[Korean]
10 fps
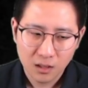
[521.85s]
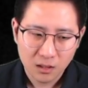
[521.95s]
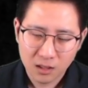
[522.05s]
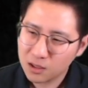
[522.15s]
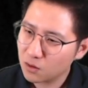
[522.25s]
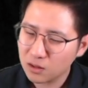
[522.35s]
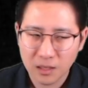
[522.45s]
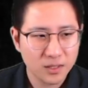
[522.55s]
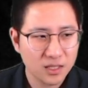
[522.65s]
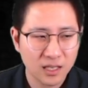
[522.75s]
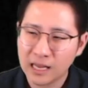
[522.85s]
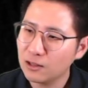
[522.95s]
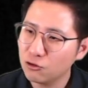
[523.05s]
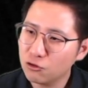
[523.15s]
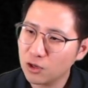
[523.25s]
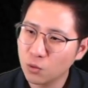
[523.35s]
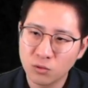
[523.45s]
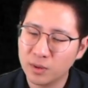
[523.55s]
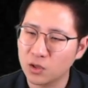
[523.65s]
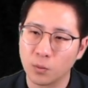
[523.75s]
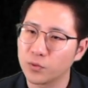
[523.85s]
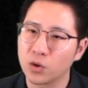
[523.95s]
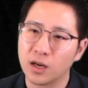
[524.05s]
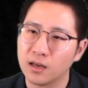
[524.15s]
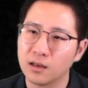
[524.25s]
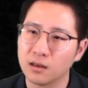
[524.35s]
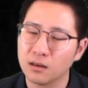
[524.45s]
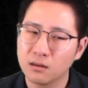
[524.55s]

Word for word: 기껏 해봤자 한두 개 논문밖에 없더라.